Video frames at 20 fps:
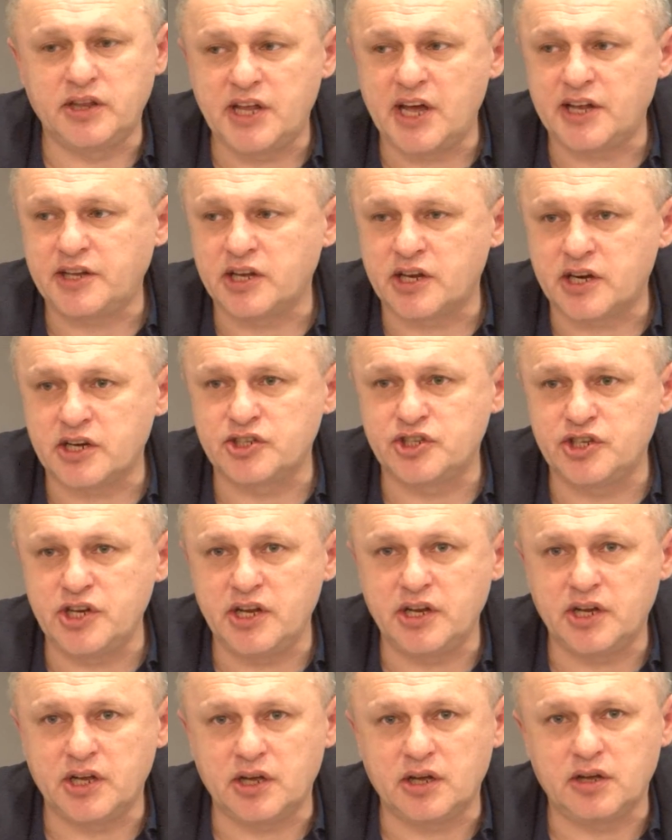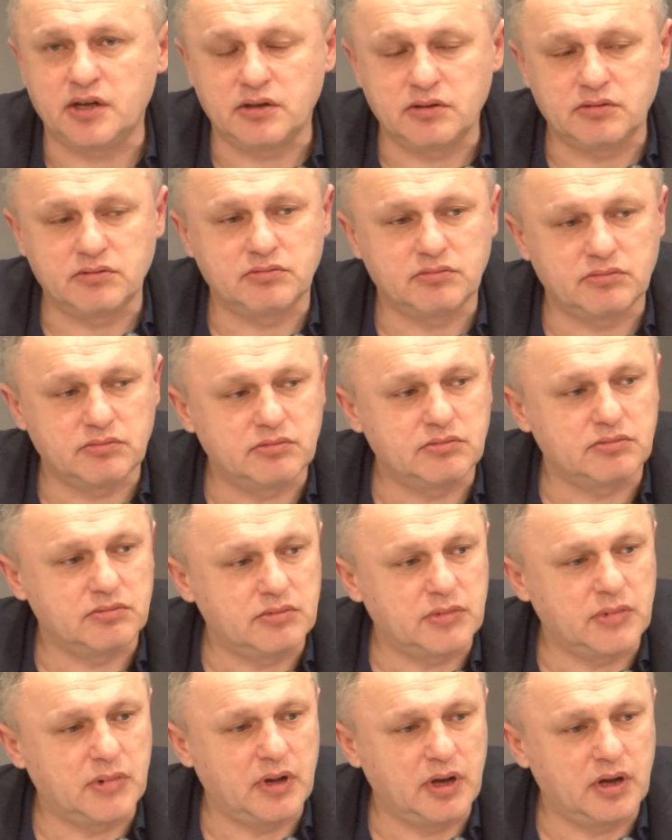дате рождения,
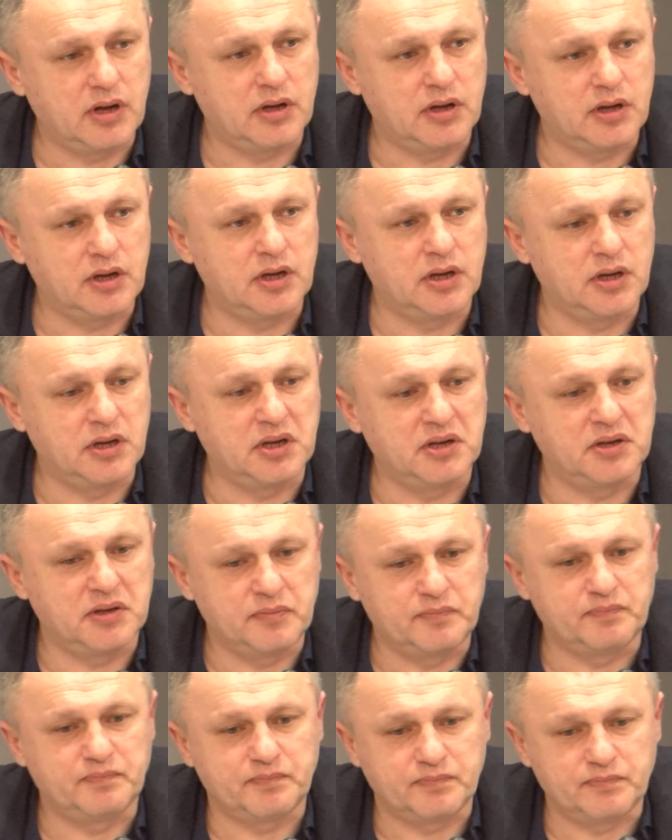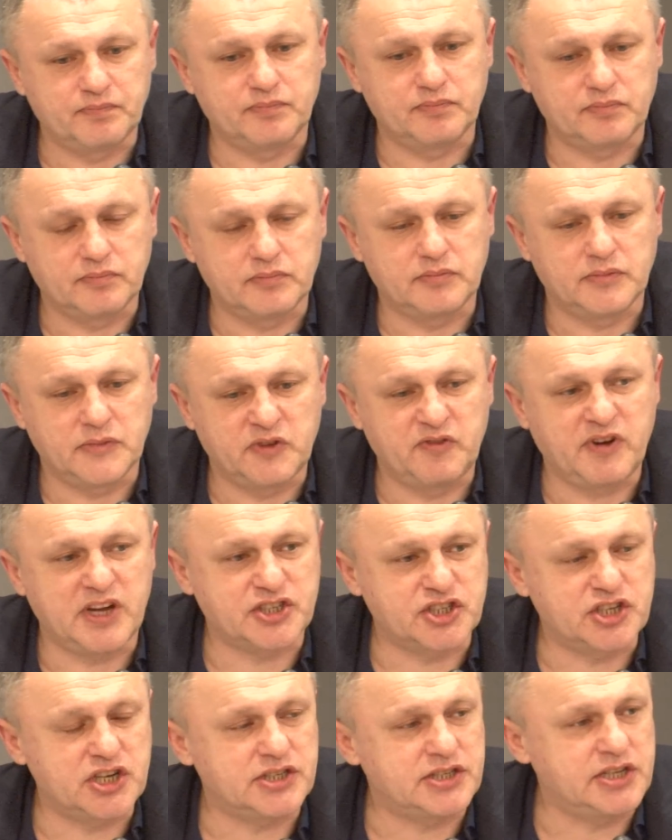
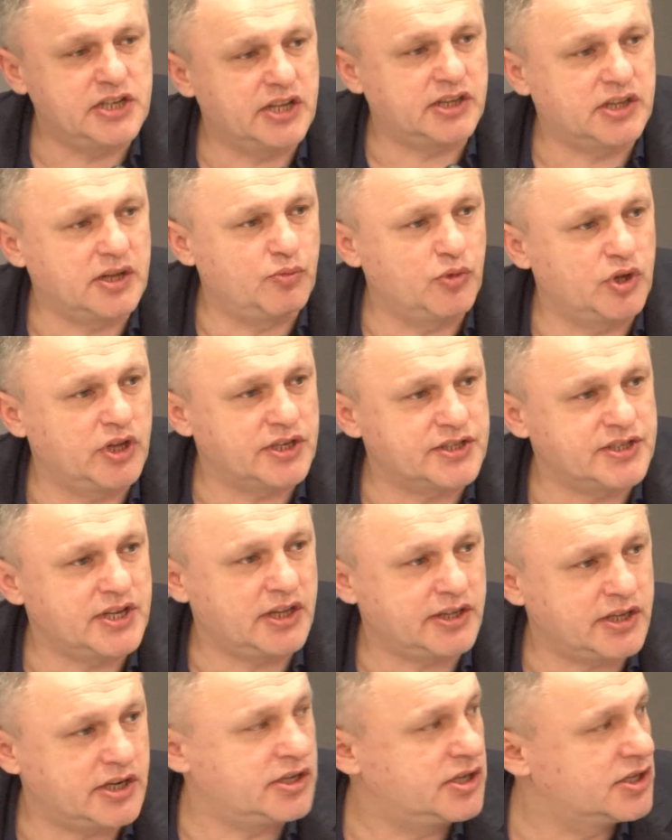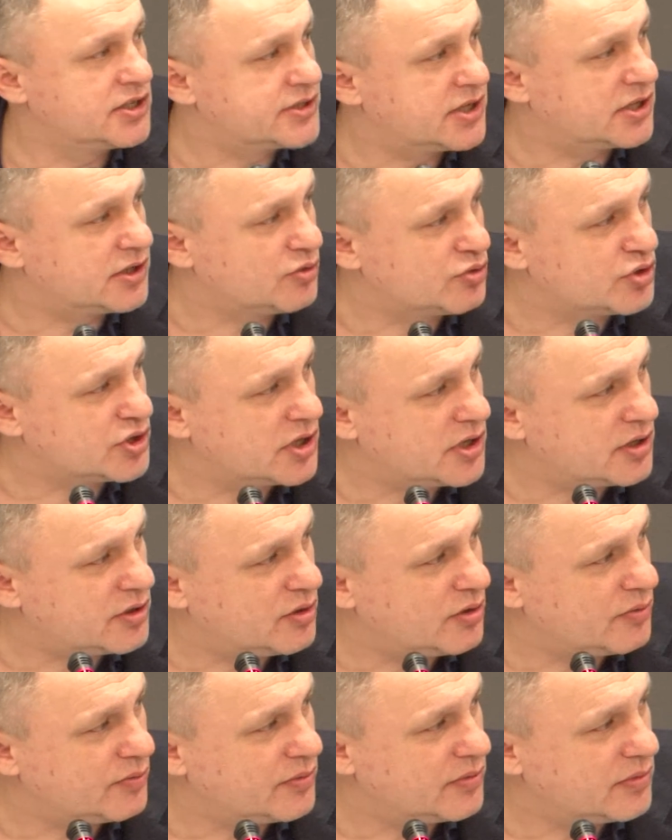26 э, лет тому назад, родился ты уже,
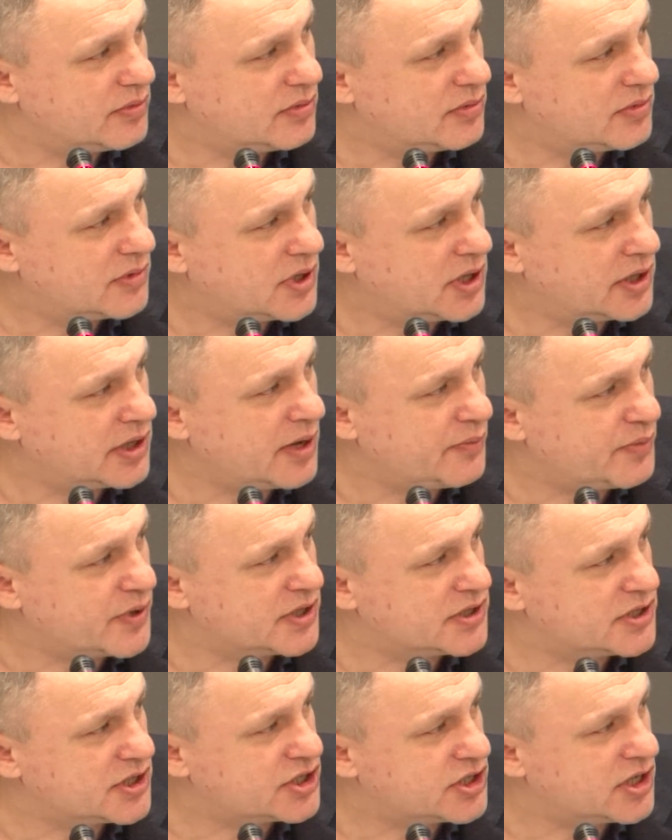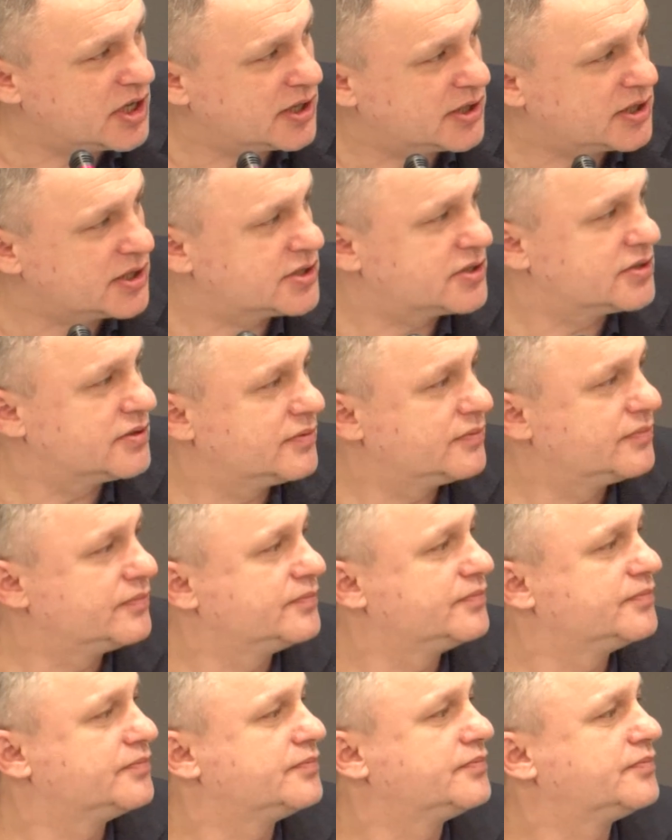Артем, когда произошла эта...
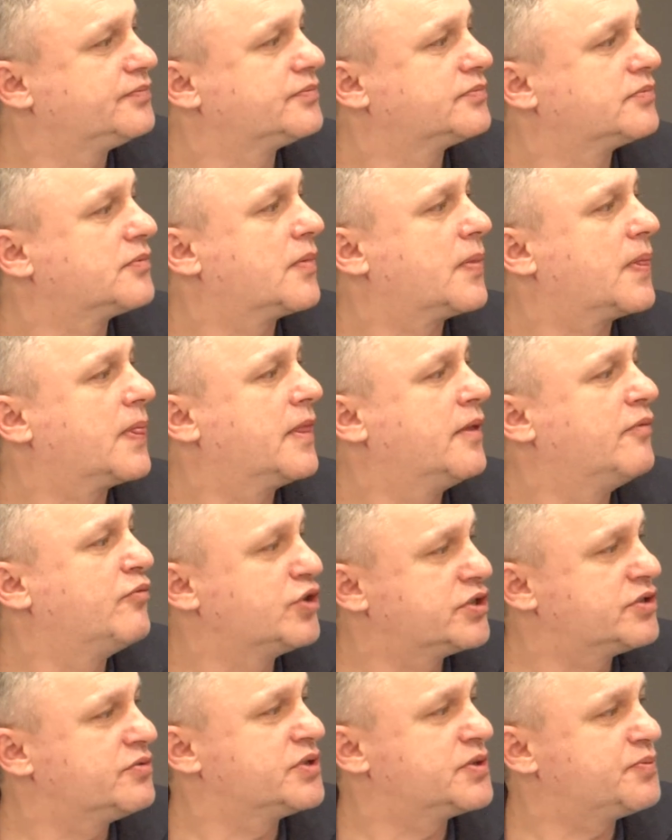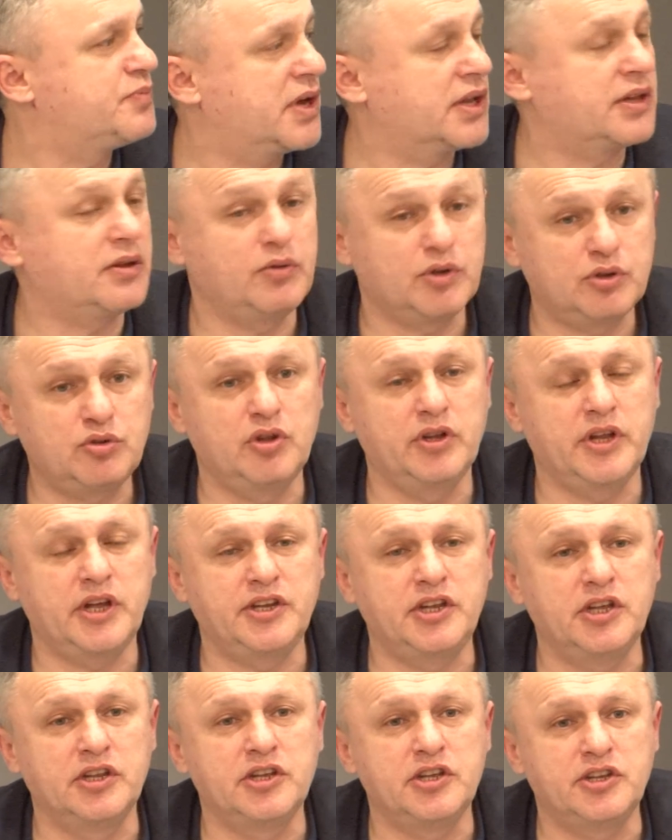85 Вот он
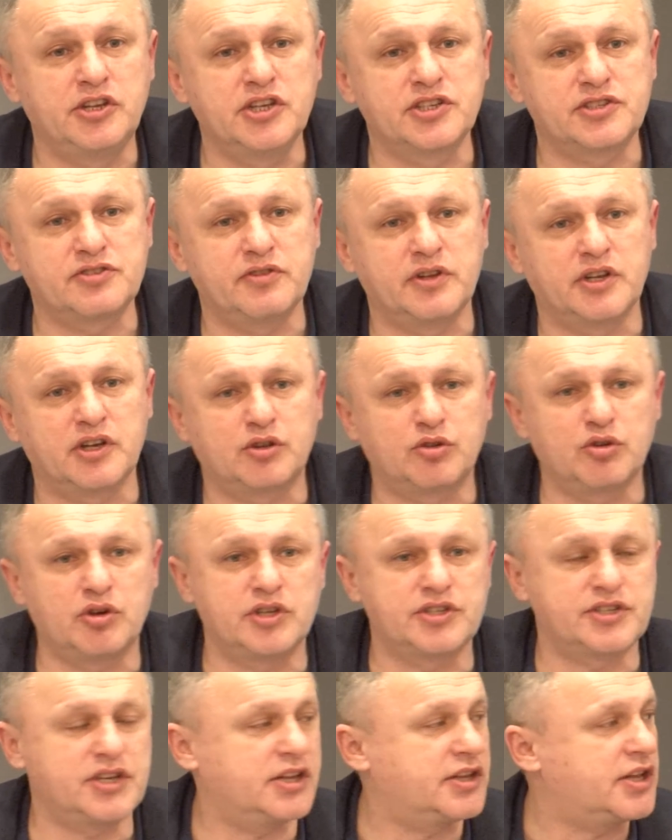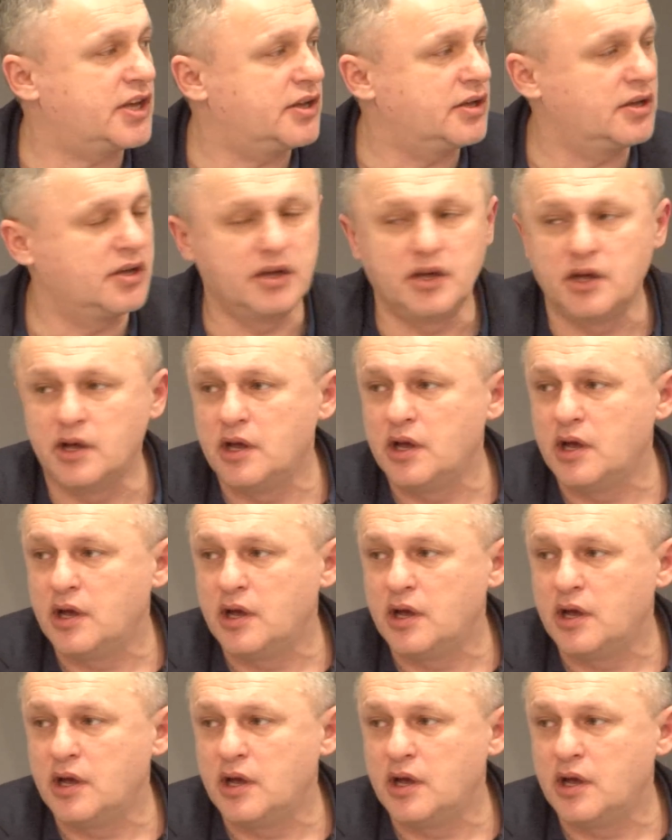один единственный, кто из этой... А